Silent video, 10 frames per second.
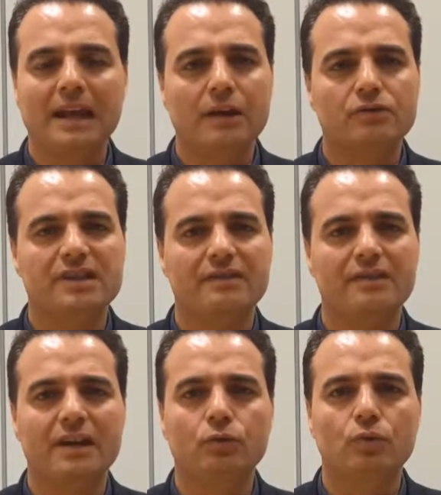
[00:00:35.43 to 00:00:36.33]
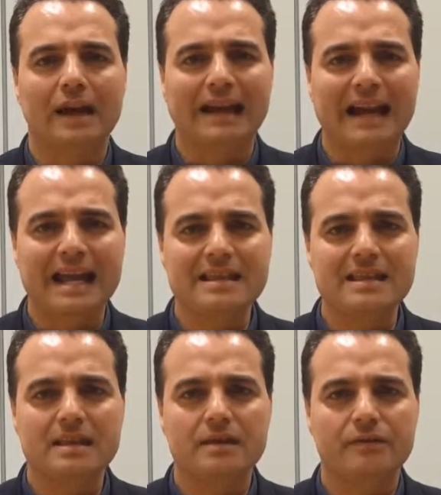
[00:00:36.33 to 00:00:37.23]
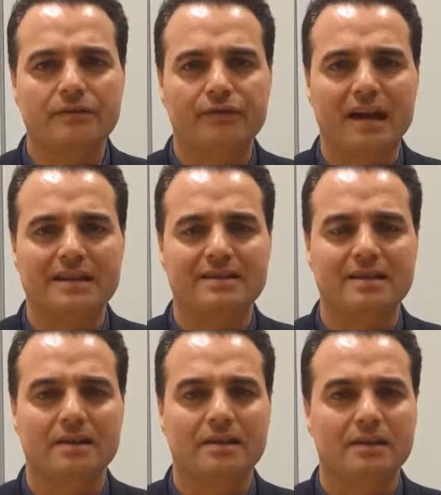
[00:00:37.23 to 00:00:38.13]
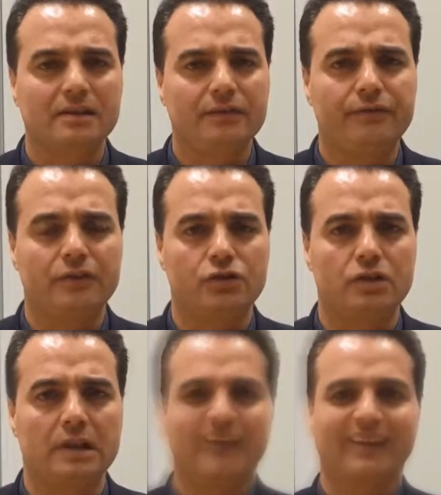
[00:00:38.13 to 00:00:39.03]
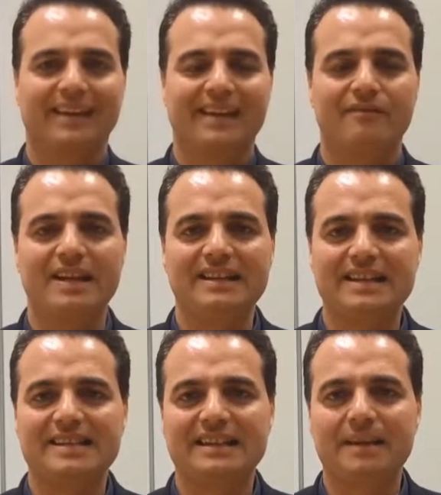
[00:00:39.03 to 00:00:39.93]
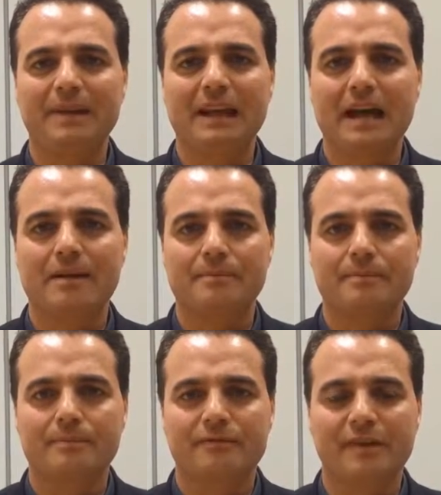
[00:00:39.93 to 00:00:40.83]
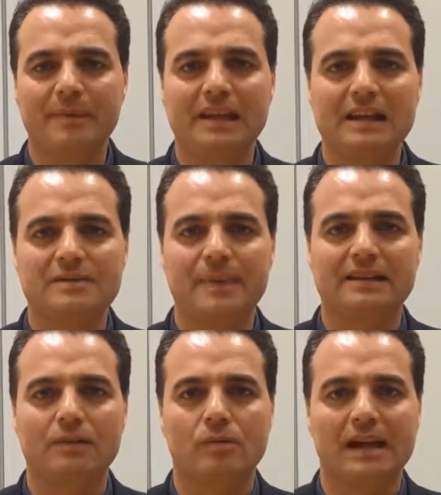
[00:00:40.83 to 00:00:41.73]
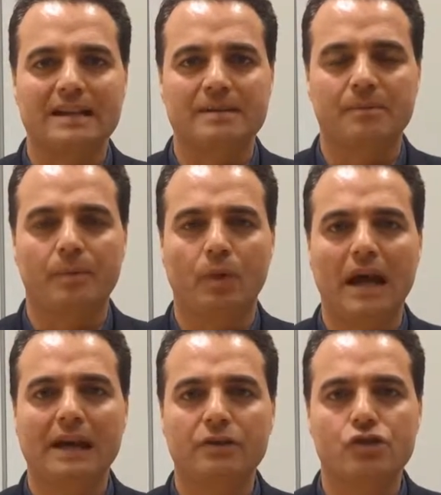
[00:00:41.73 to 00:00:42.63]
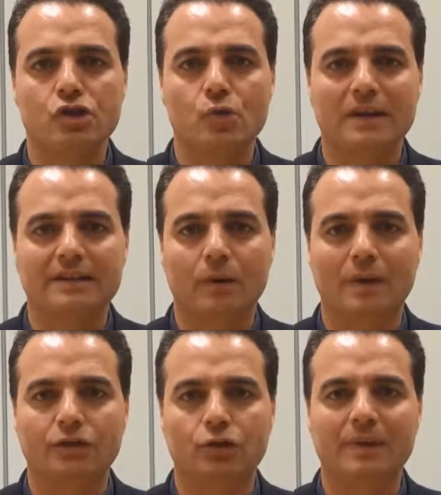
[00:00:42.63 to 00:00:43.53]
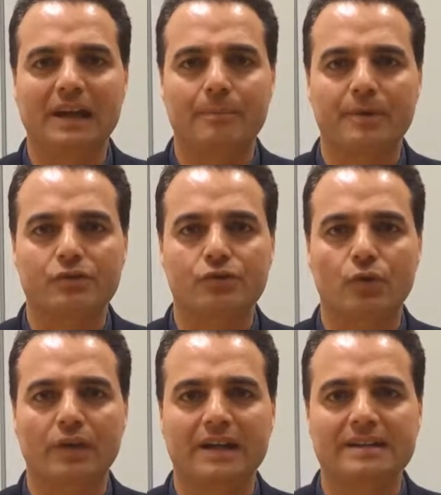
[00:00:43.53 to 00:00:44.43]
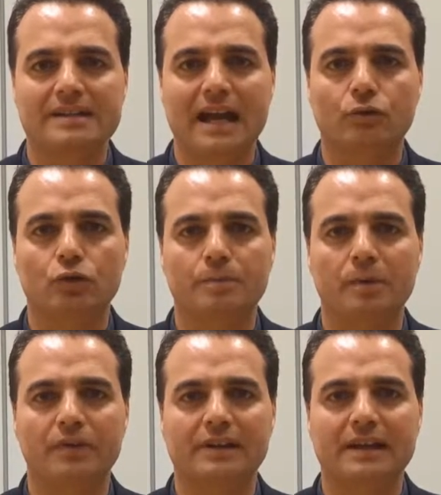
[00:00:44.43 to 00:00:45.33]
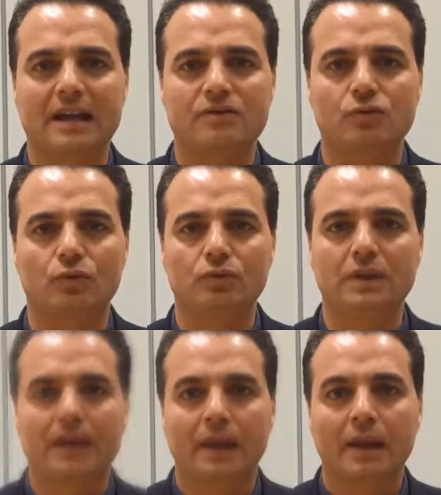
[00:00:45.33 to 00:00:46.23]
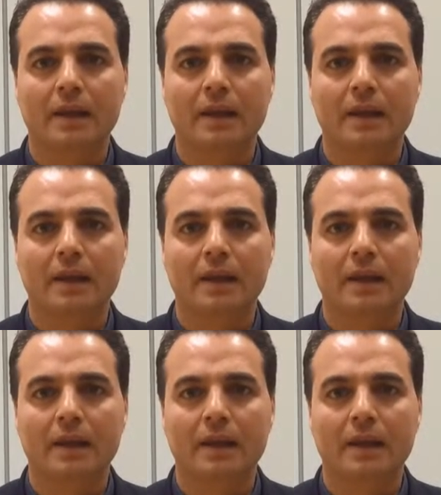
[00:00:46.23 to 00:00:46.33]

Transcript: Milano sta vivendo una grande fase difficile. 27.000 famiglie aspettano una casa popolare, 54.000 persone in stato di povertà assoluta,